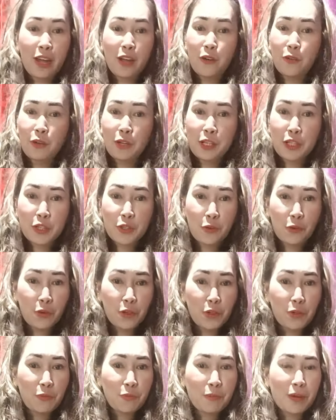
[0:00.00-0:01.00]
I wanna show
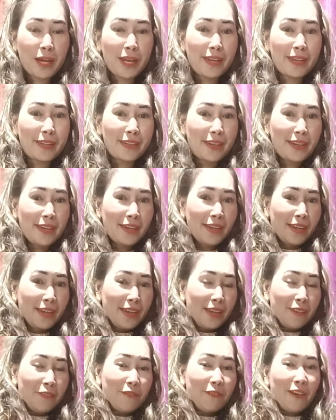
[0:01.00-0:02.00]
you my
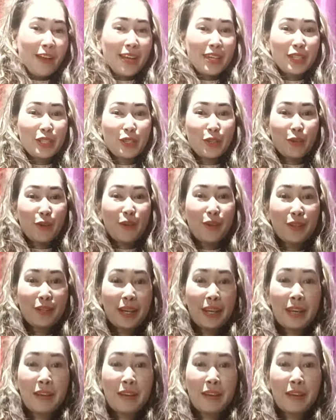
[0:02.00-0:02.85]
fashion.